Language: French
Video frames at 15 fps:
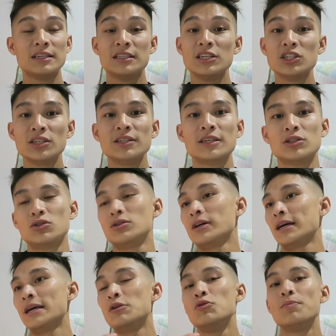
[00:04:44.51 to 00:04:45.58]
les déchets
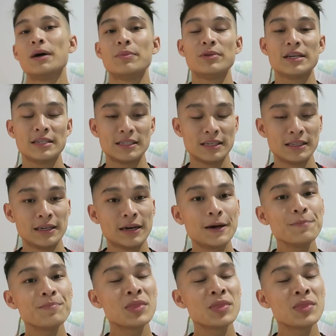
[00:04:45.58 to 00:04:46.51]
naturels, le papier, etc.